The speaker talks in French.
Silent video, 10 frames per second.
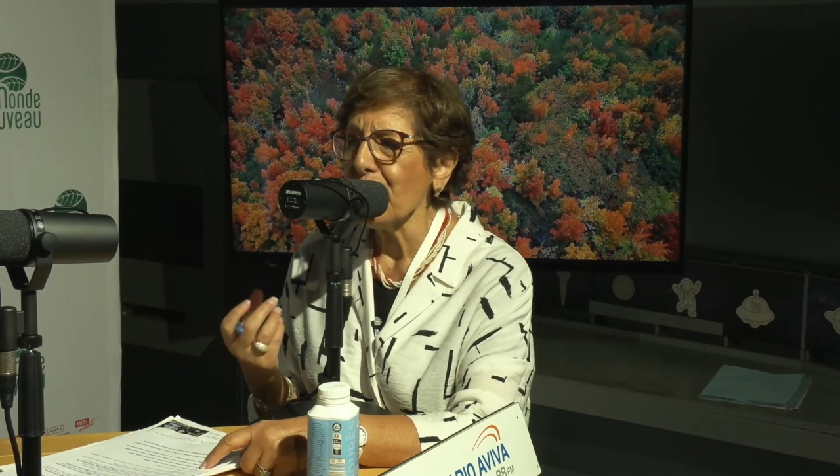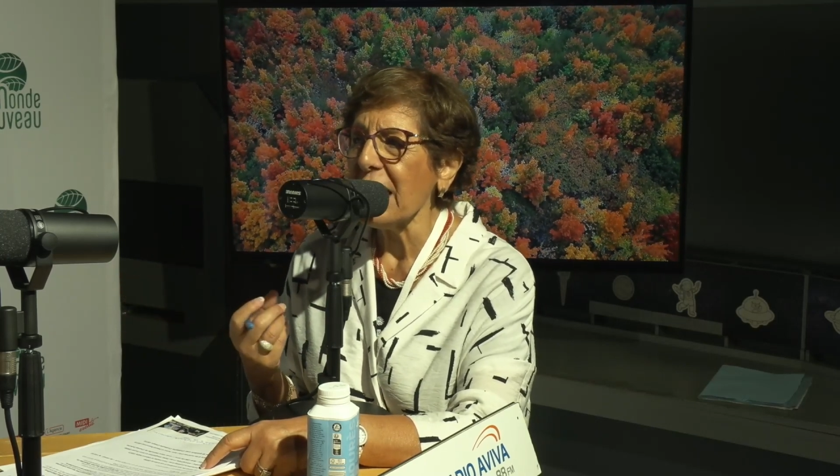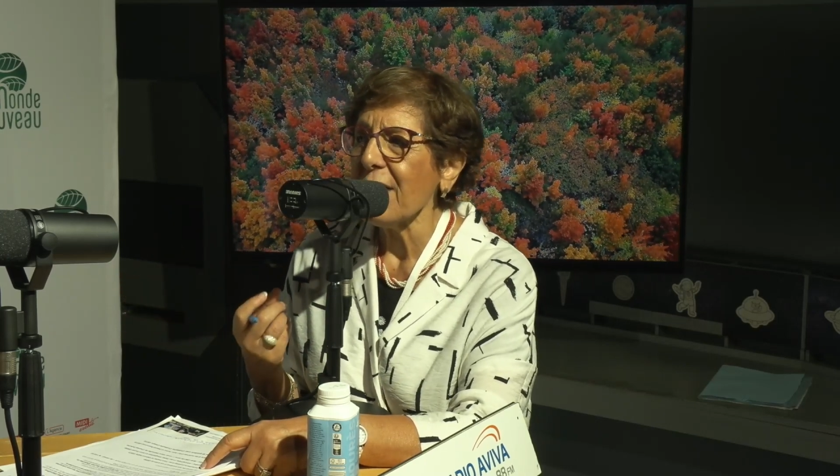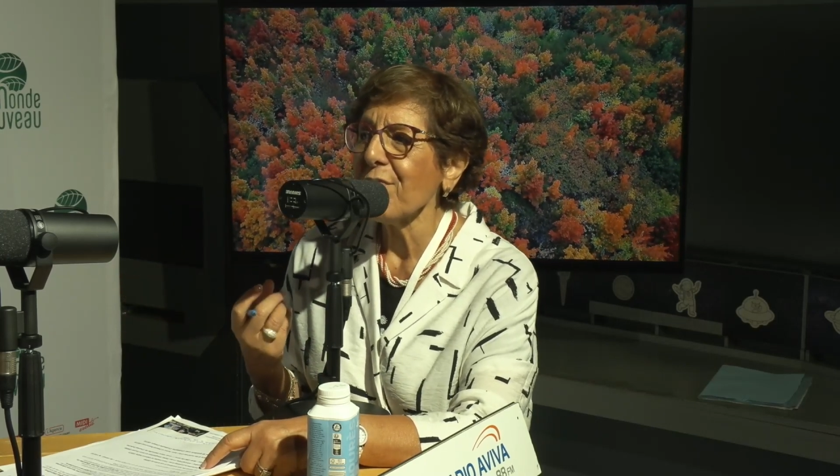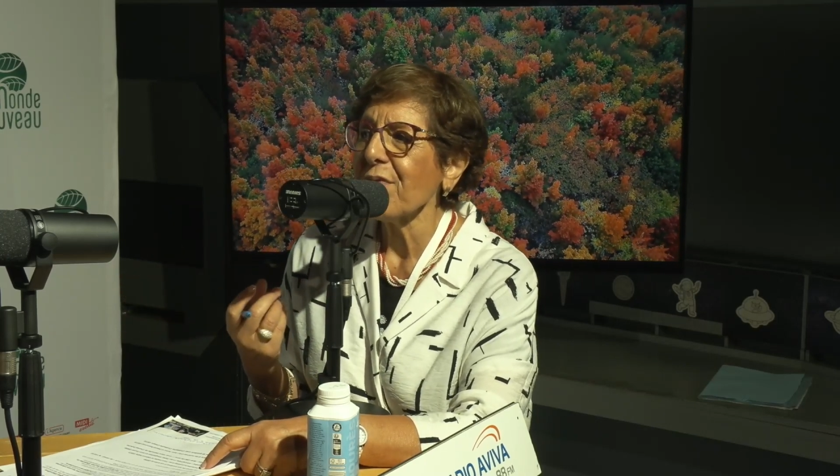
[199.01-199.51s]
il
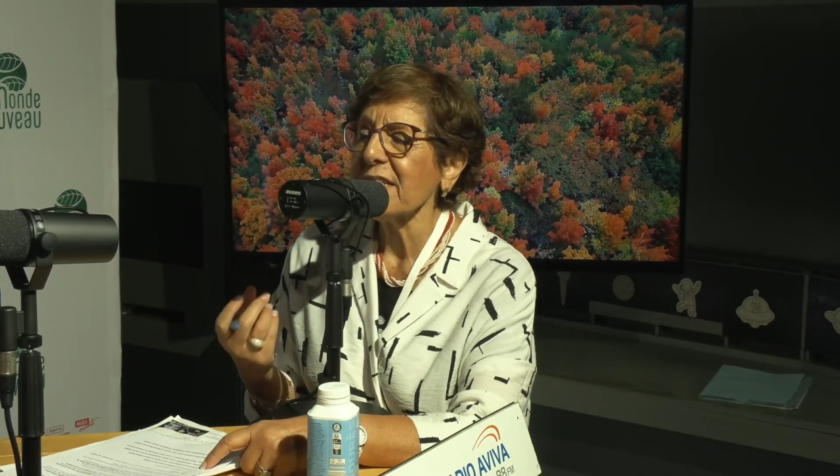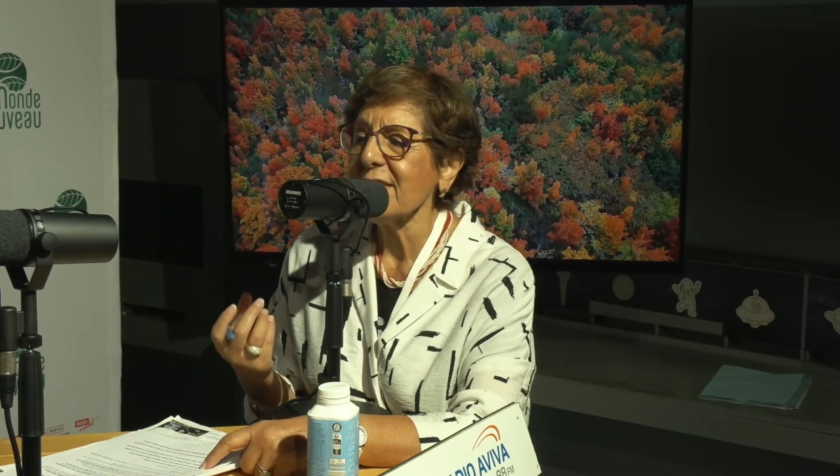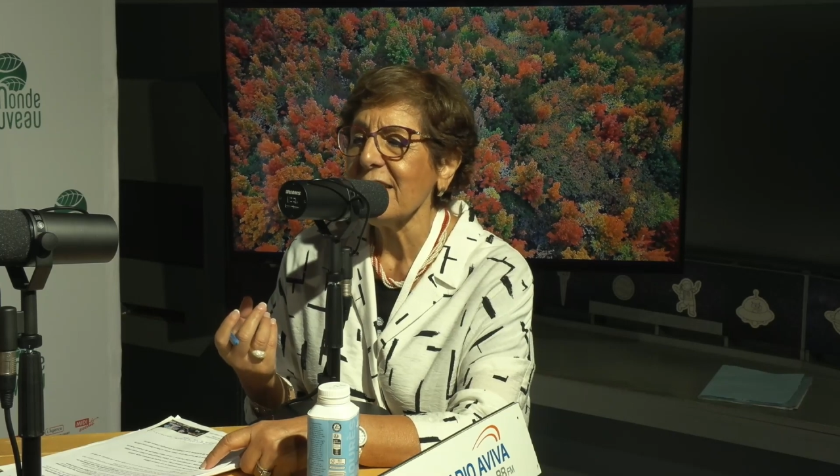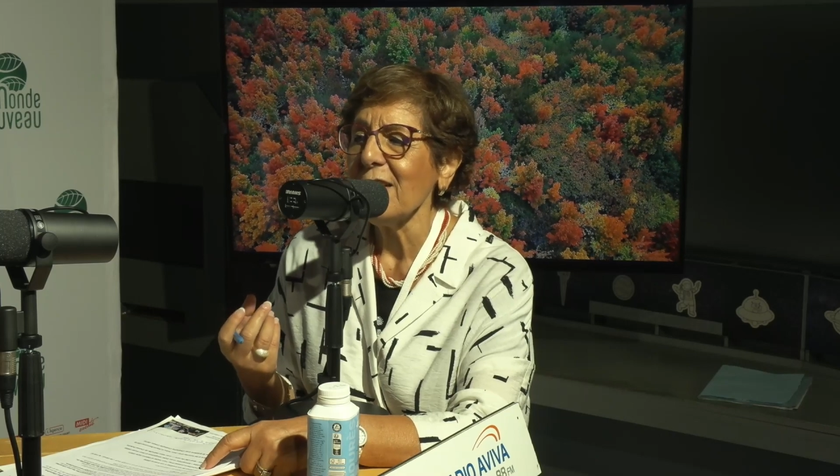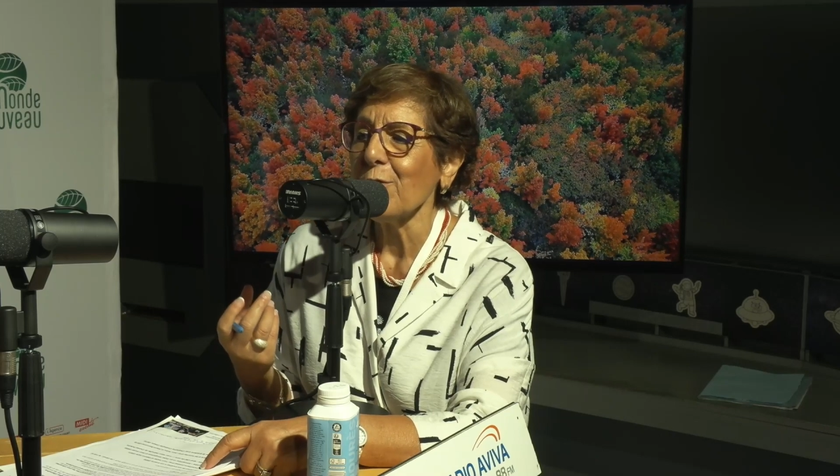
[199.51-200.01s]
est
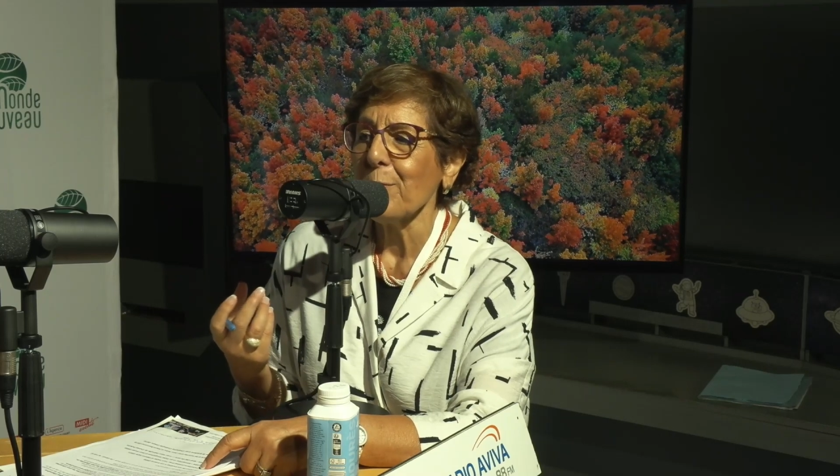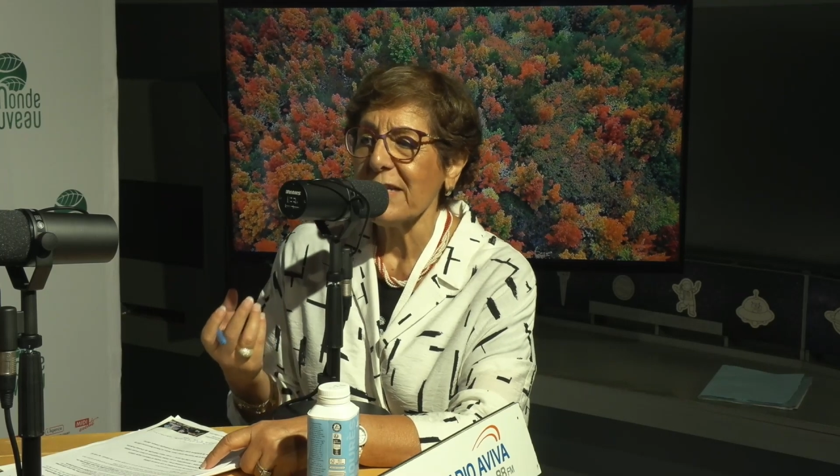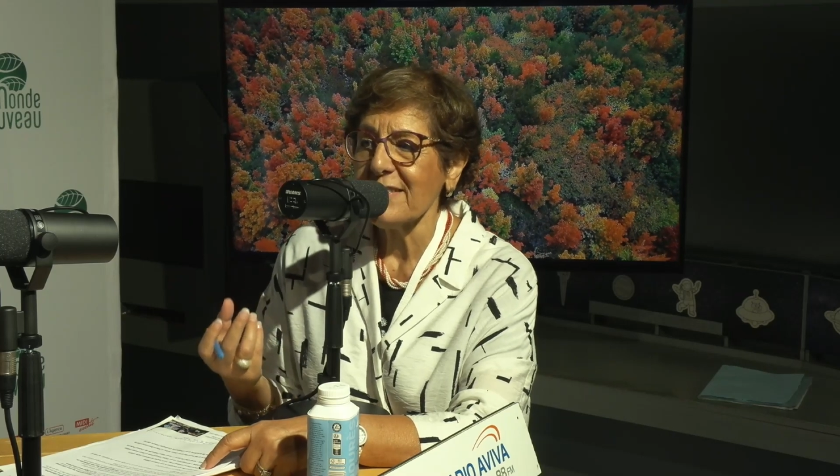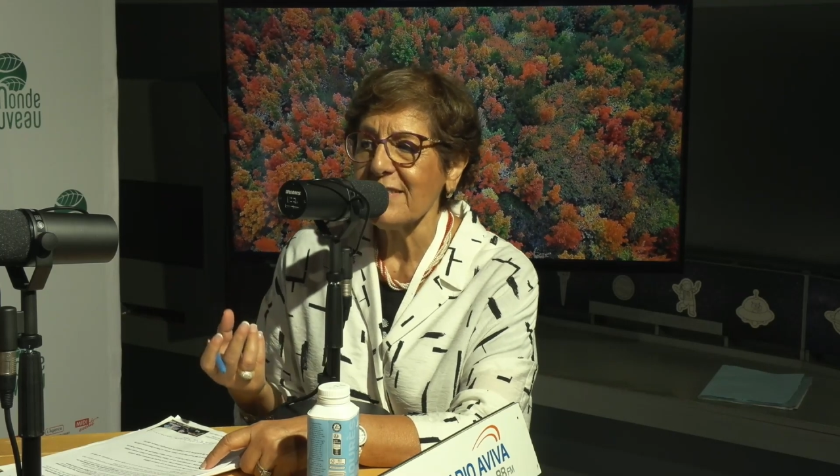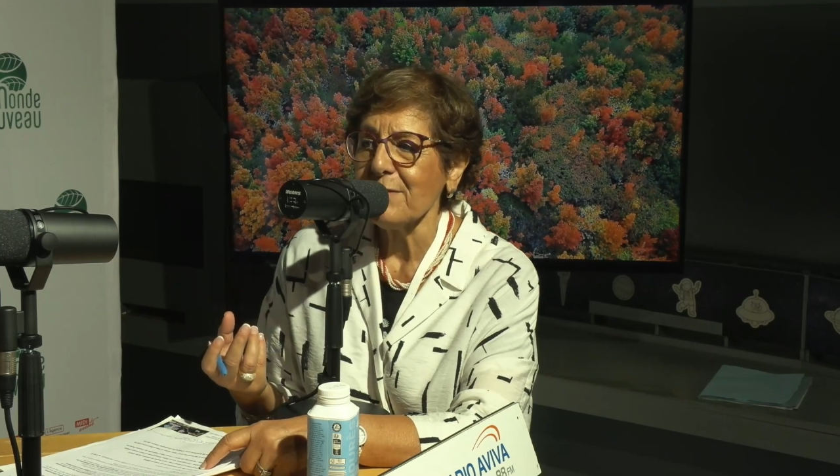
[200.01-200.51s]
facile de
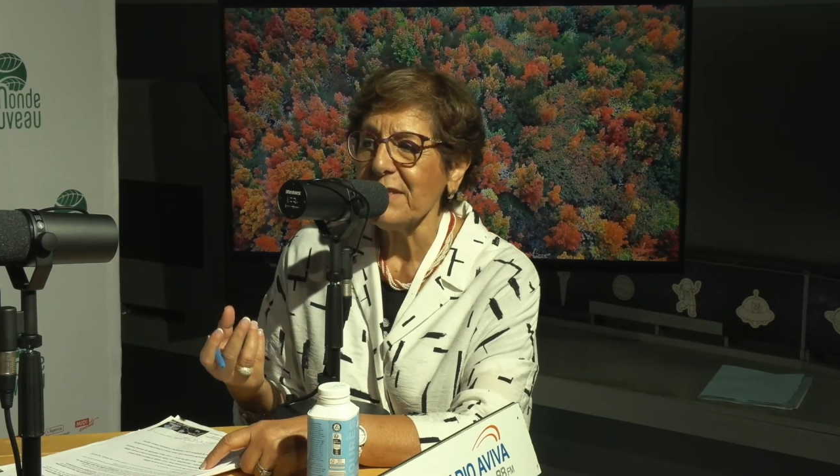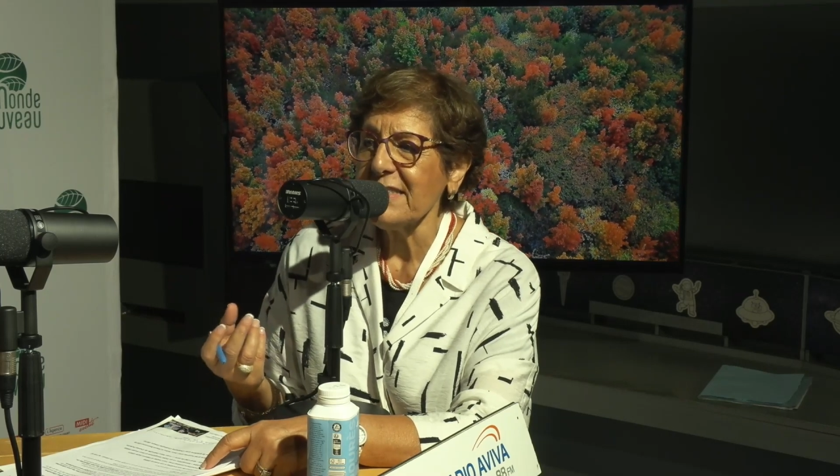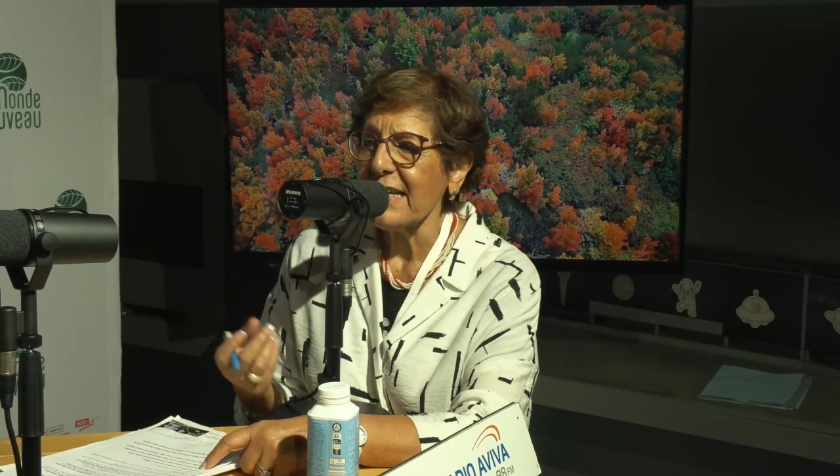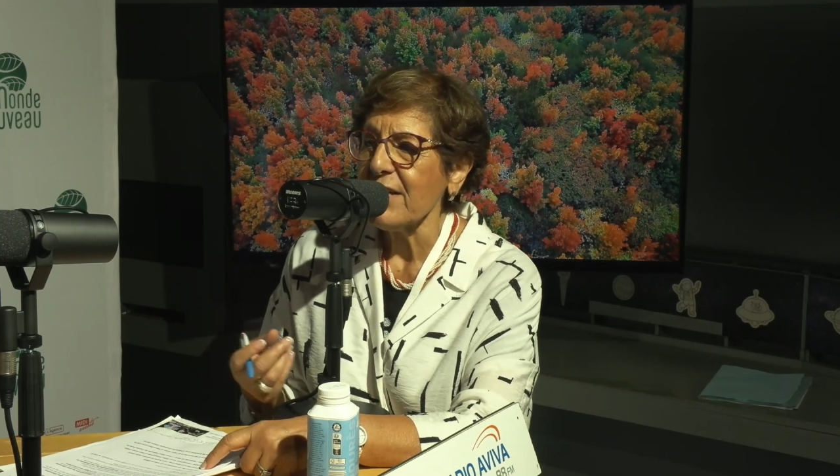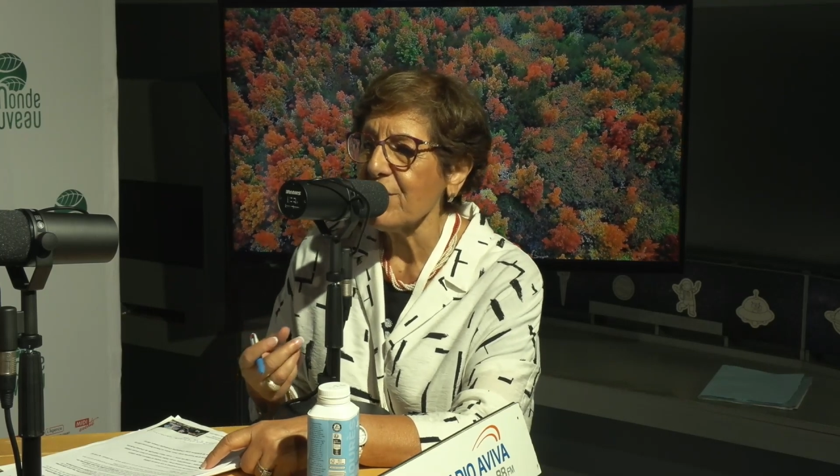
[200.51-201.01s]
passer ce
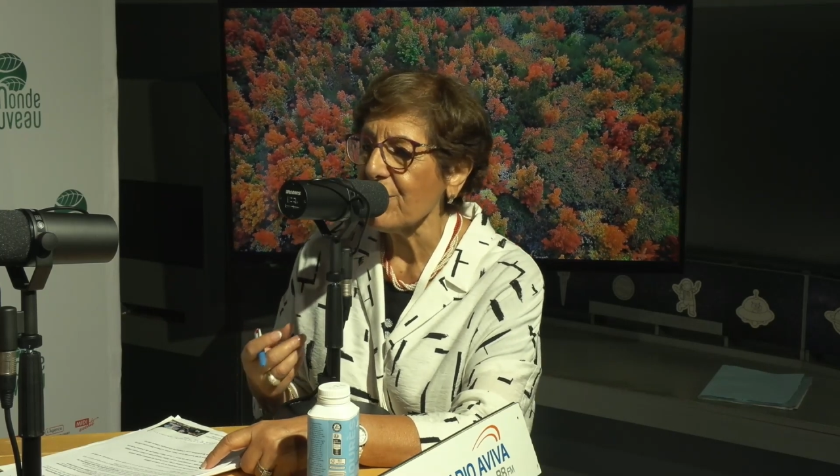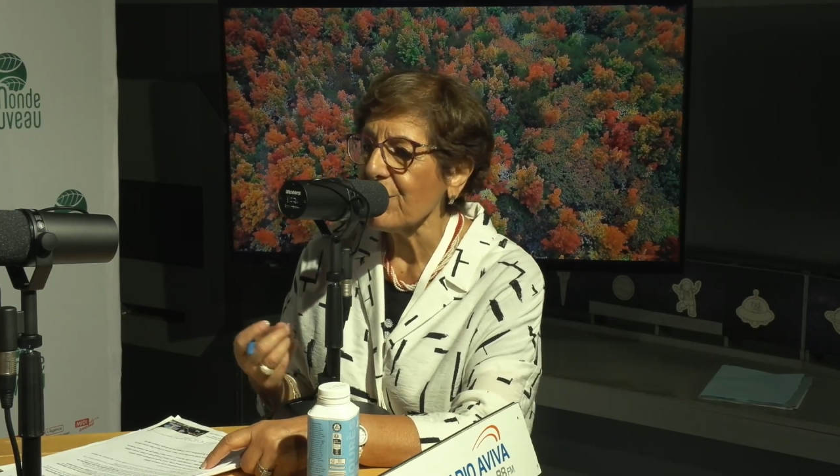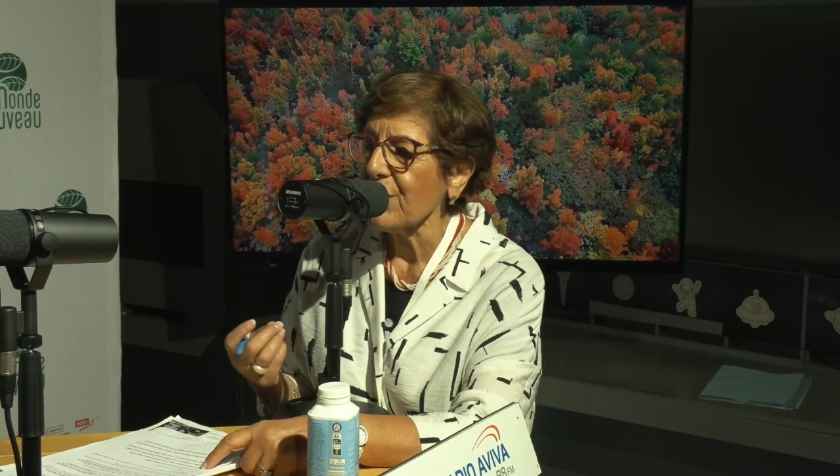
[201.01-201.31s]
message